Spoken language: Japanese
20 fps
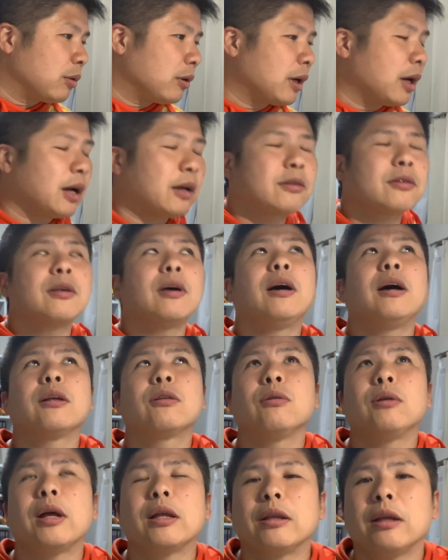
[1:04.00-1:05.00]
かさ、あ
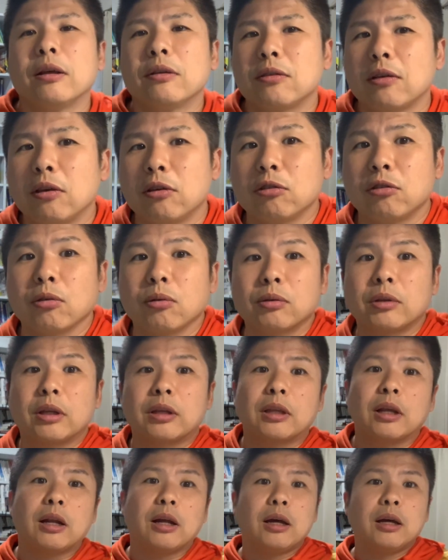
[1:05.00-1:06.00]
となんだ、全商って
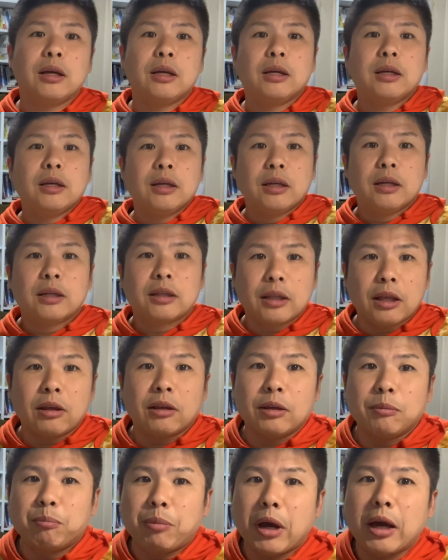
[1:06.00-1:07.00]
言ったら、ね、
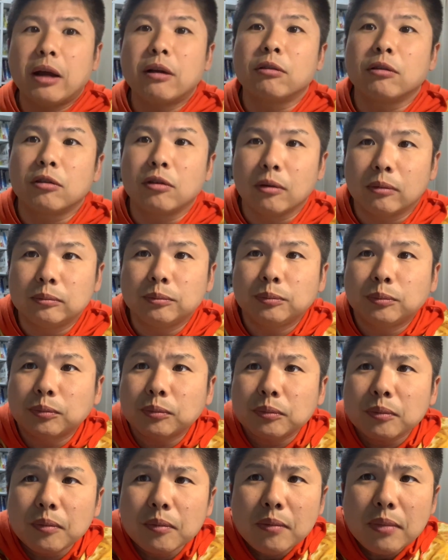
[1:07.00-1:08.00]
いっぱいあるんですよ。
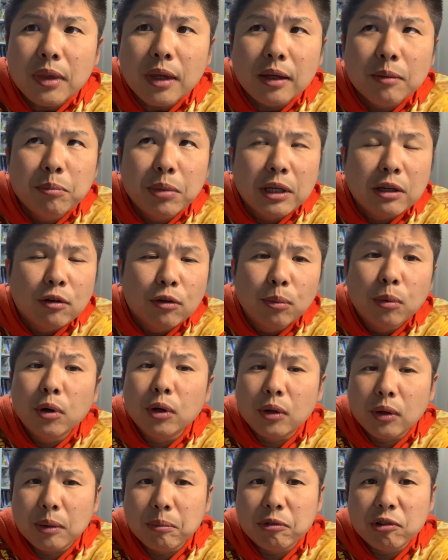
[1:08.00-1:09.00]

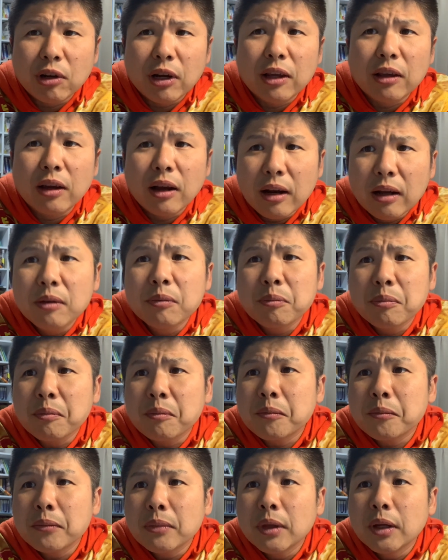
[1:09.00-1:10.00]
ビッグボーイとかもじゃないか
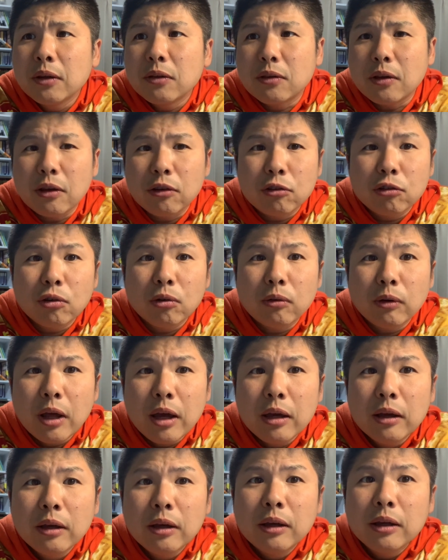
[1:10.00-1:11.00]
全商
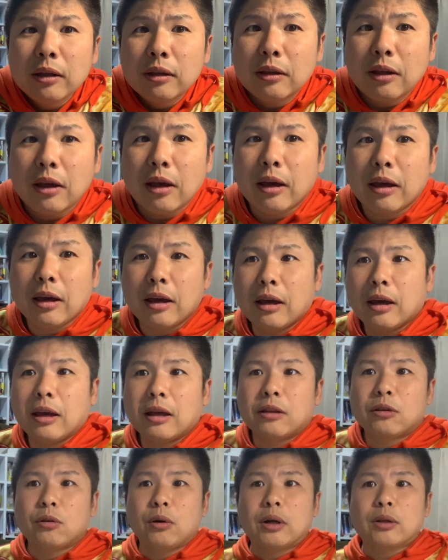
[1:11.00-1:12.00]
ね。で、
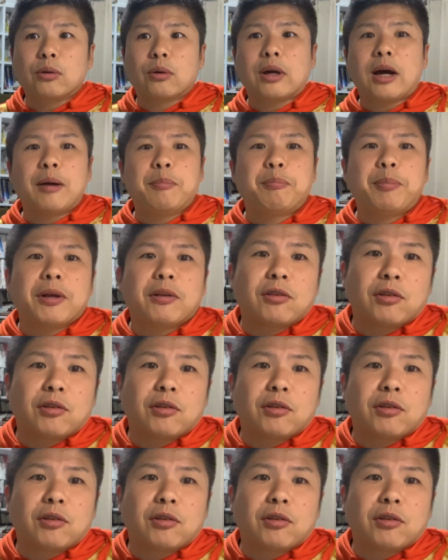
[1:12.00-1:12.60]
えー、っと、あと、かっぱ